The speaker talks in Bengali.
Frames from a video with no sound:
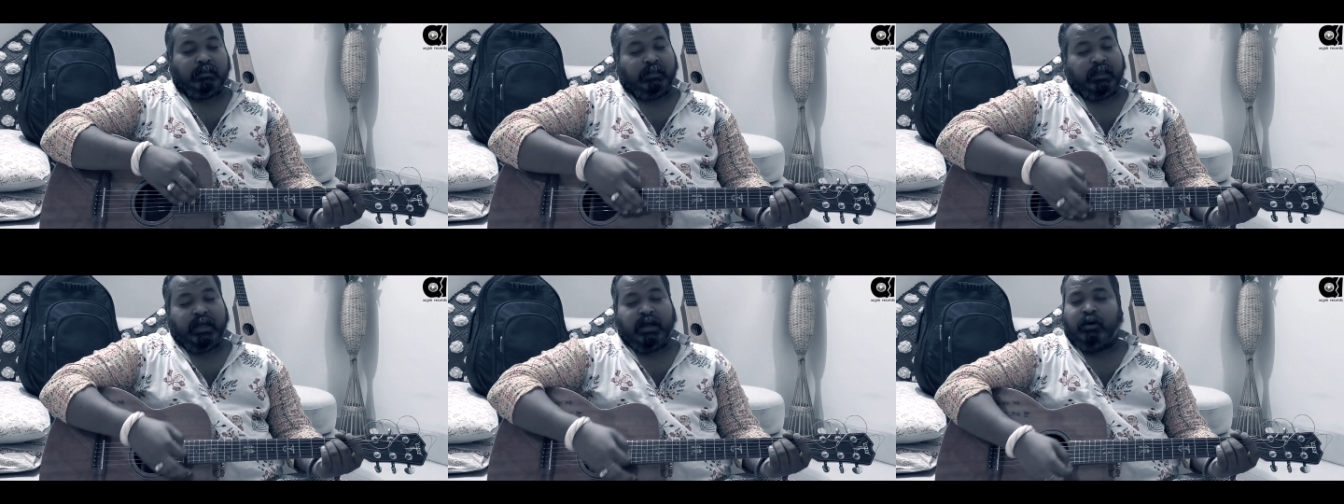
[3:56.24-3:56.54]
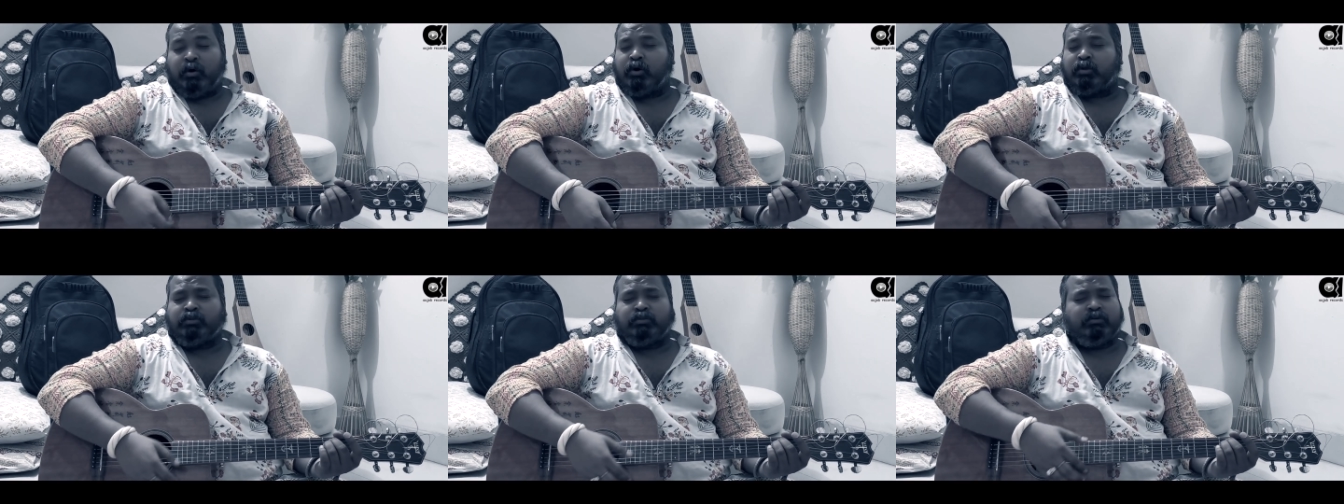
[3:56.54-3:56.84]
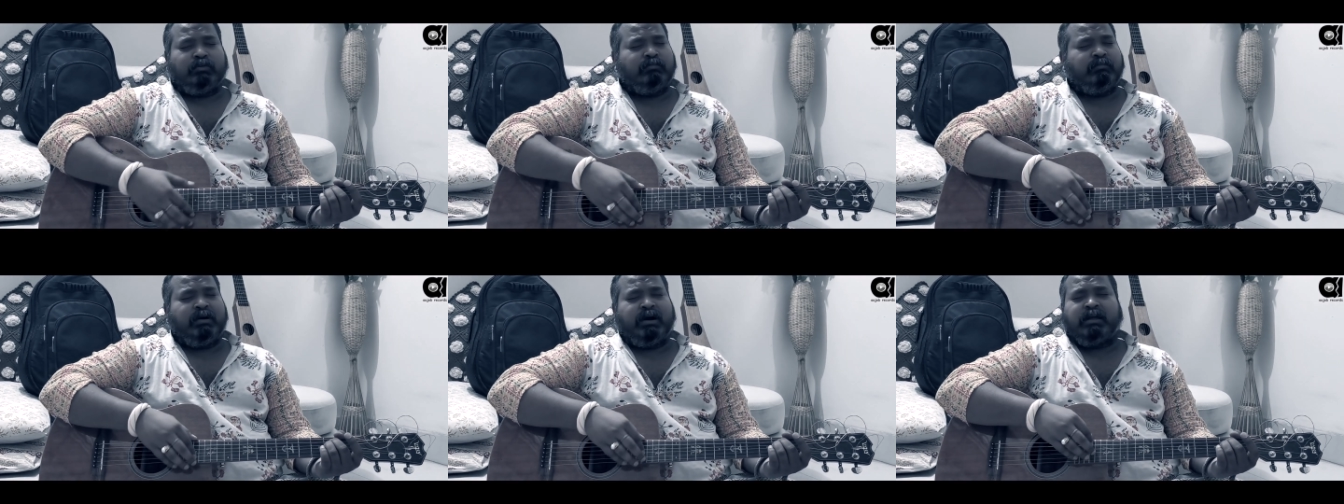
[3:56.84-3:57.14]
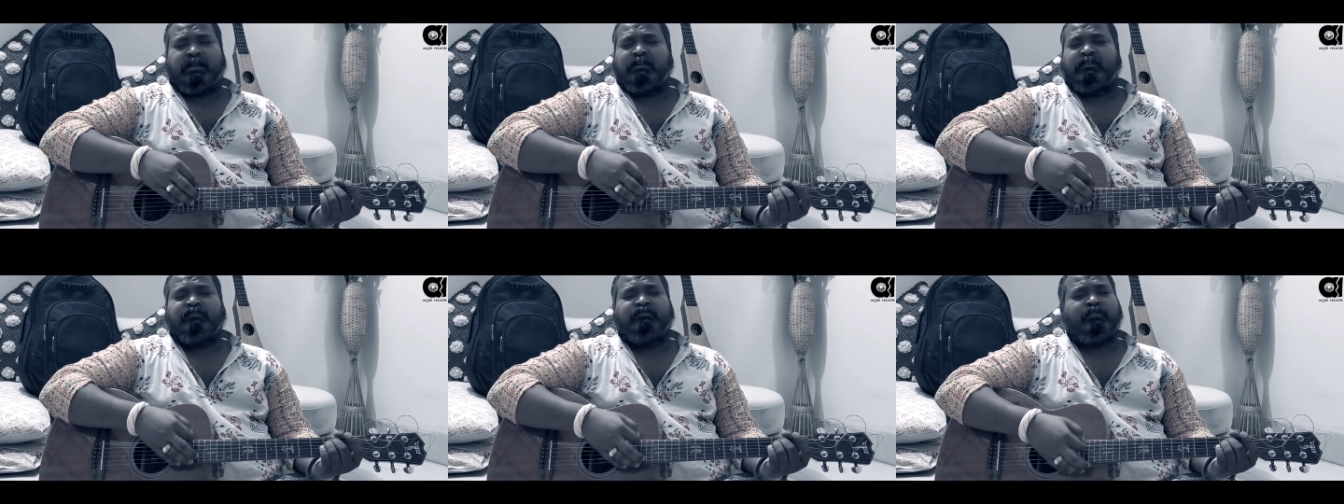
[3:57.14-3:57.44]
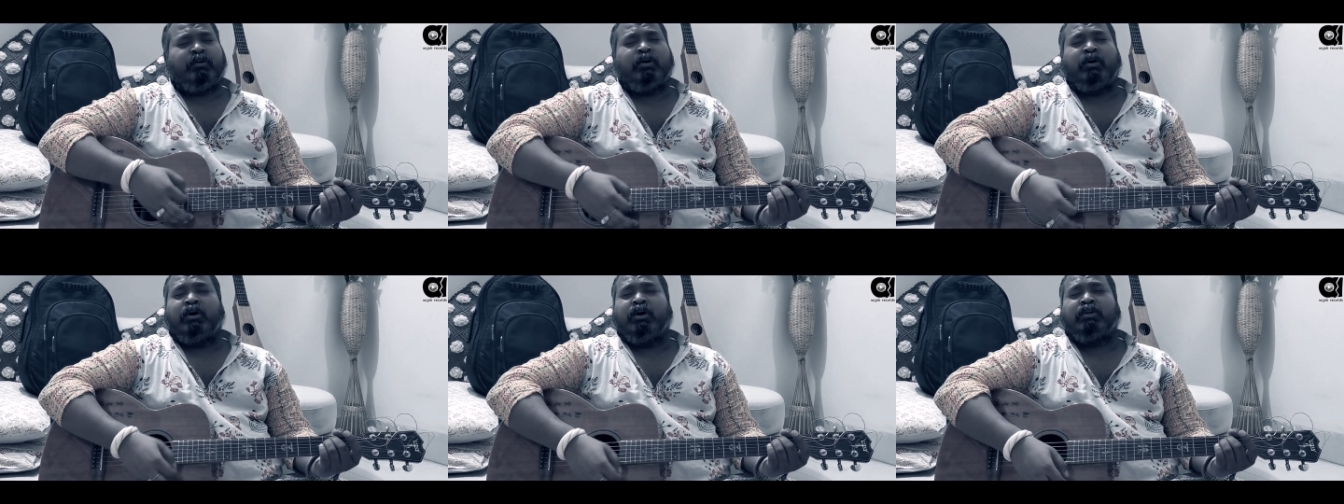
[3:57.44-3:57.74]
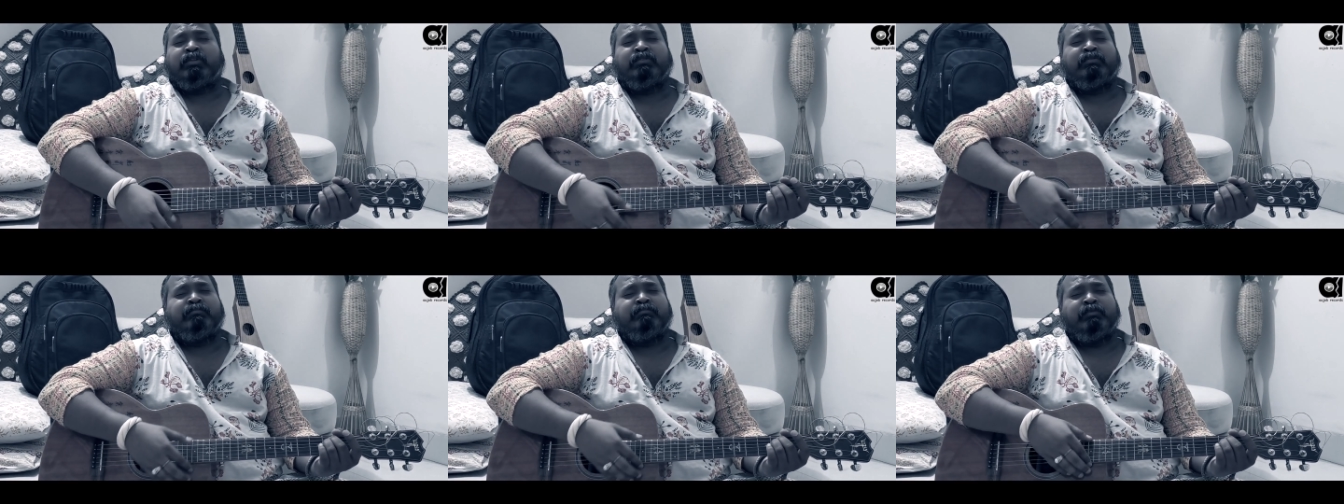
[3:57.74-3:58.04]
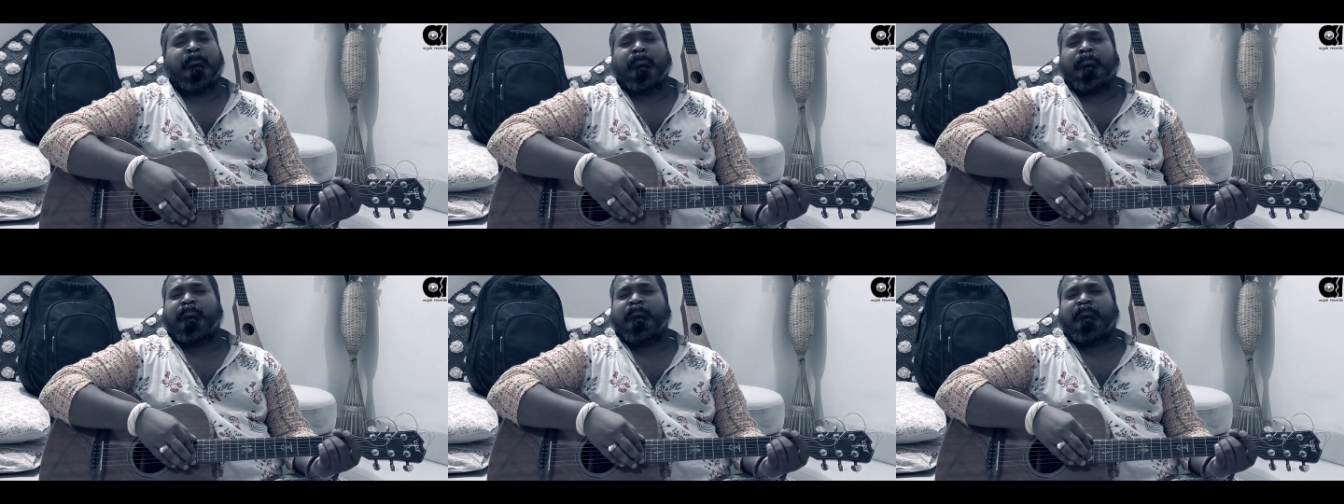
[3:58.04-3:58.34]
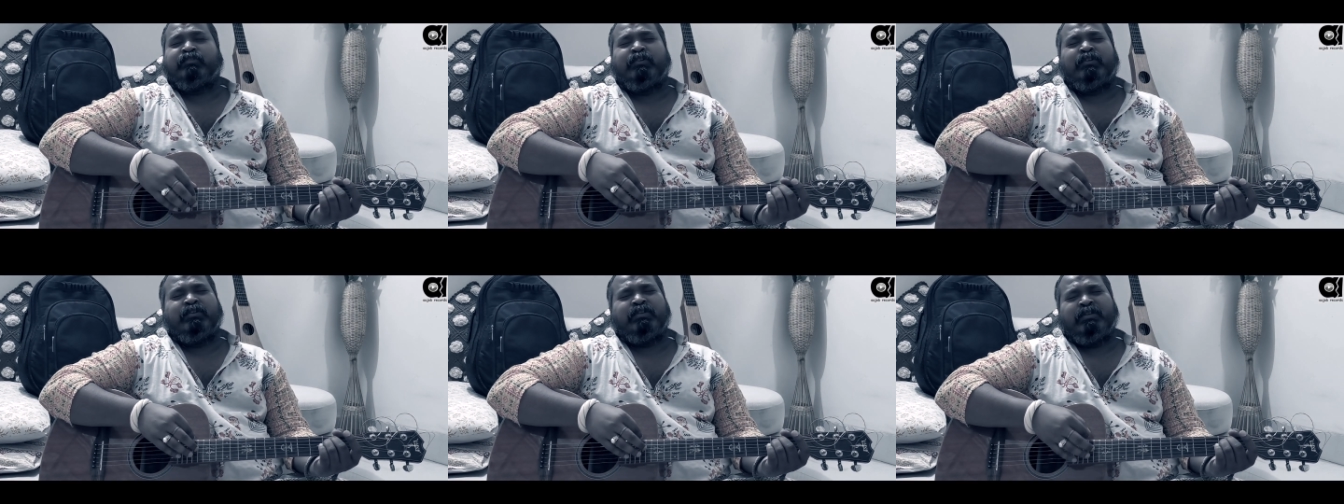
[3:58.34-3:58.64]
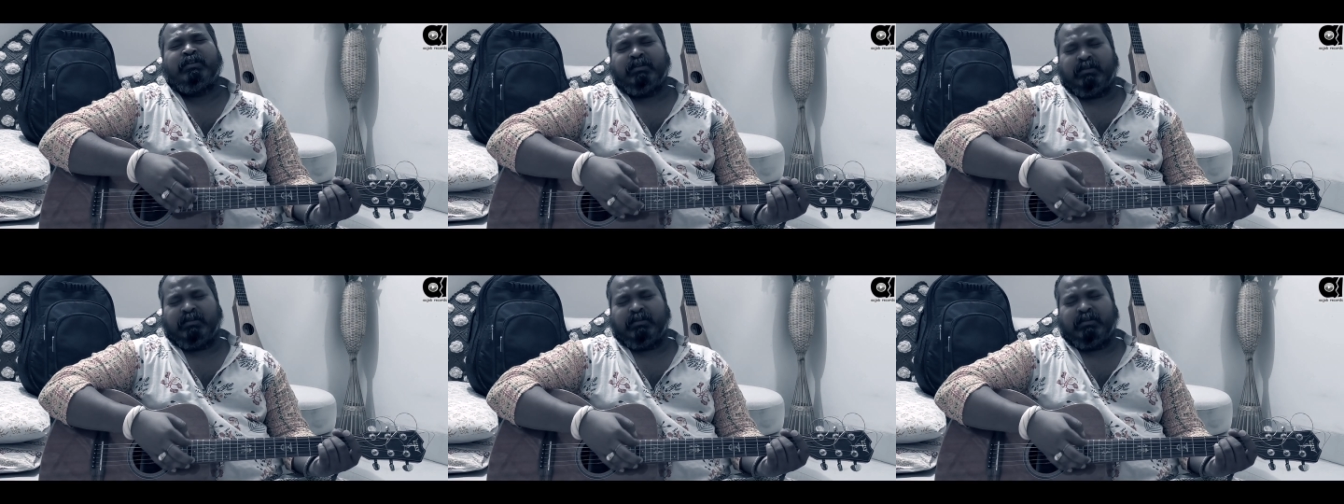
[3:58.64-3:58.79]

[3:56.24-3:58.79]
দেহ তোমার চর মচর